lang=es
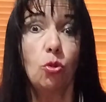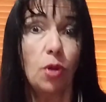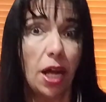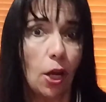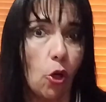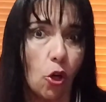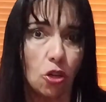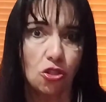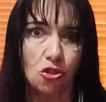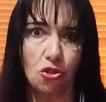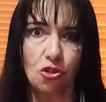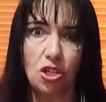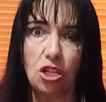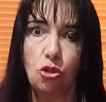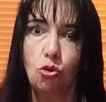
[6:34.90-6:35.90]
tu
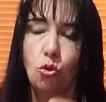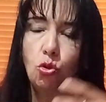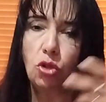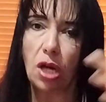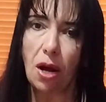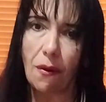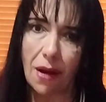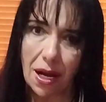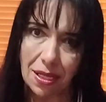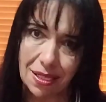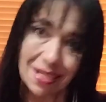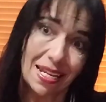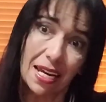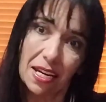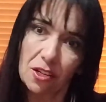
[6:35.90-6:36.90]
negocio, si tú
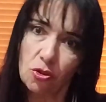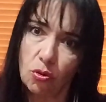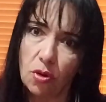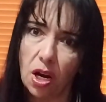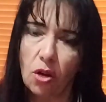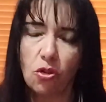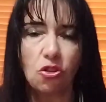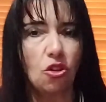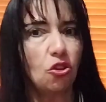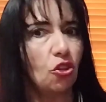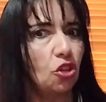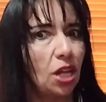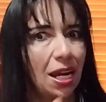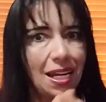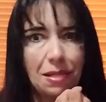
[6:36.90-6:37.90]
trabajas, tienes un negocio en
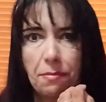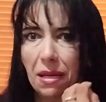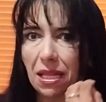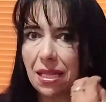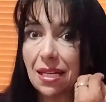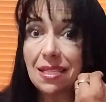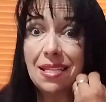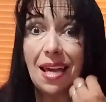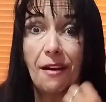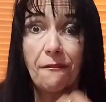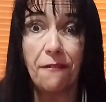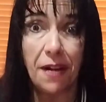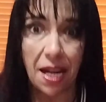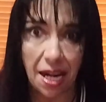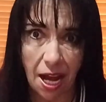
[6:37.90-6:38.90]
donde las ventas se han
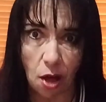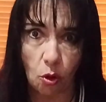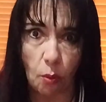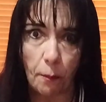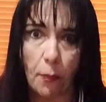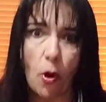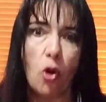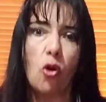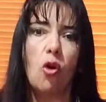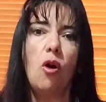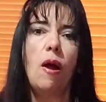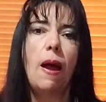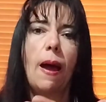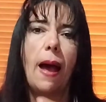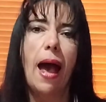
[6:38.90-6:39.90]
frenado un poco,
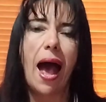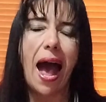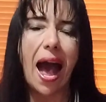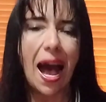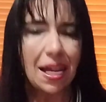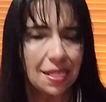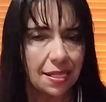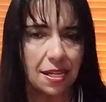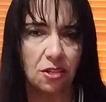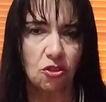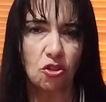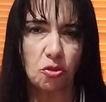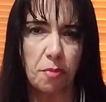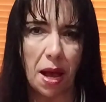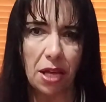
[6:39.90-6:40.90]
hazte
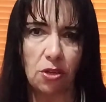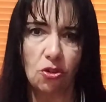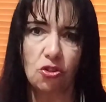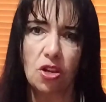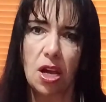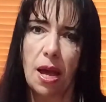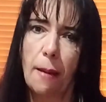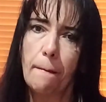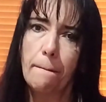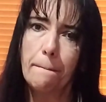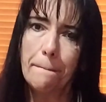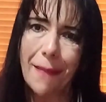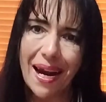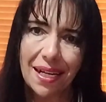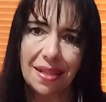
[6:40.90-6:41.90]
estos baños
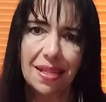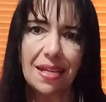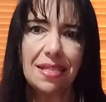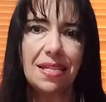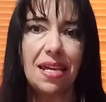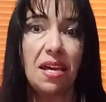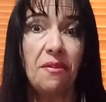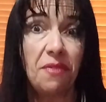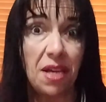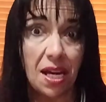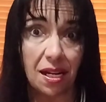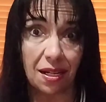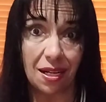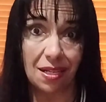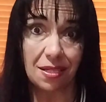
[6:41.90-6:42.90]
martes y
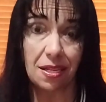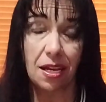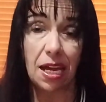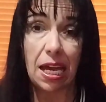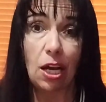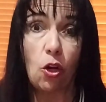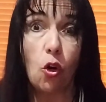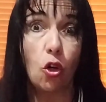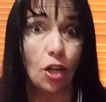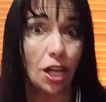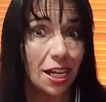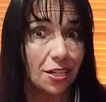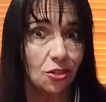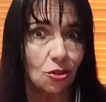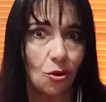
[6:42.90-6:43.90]
viernes con
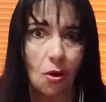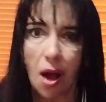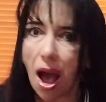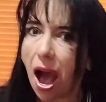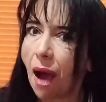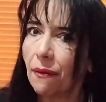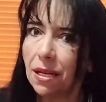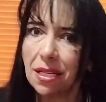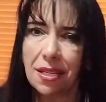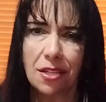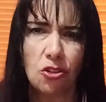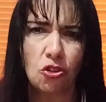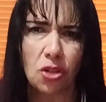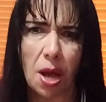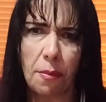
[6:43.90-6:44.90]
esto abres
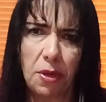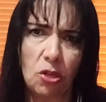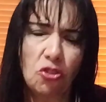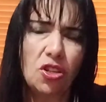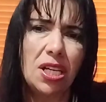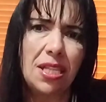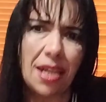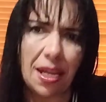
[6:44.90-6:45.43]
esos caminos que